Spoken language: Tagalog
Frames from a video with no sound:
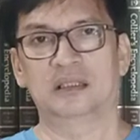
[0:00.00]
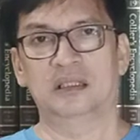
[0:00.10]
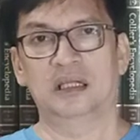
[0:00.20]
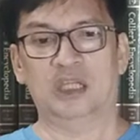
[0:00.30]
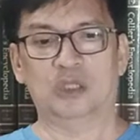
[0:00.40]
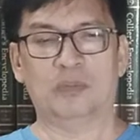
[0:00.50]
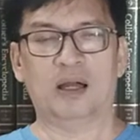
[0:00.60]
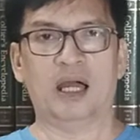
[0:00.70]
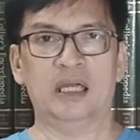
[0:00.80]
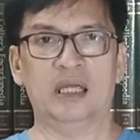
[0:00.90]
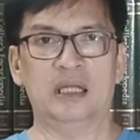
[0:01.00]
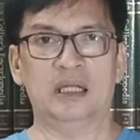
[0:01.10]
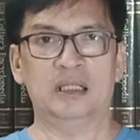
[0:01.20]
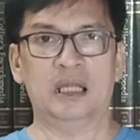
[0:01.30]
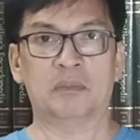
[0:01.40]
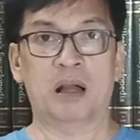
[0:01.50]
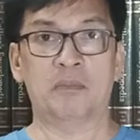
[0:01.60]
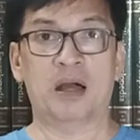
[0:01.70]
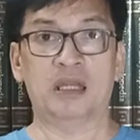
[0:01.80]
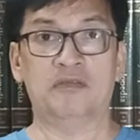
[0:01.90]
Ito ba ay
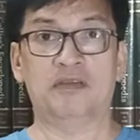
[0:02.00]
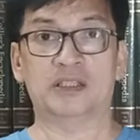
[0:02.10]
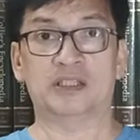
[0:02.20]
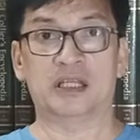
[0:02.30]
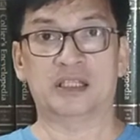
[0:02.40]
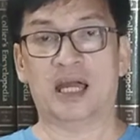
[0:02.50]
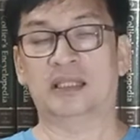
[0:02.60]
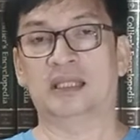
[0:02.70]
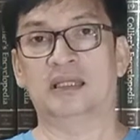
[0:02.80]
nagmamanifest na sa atin?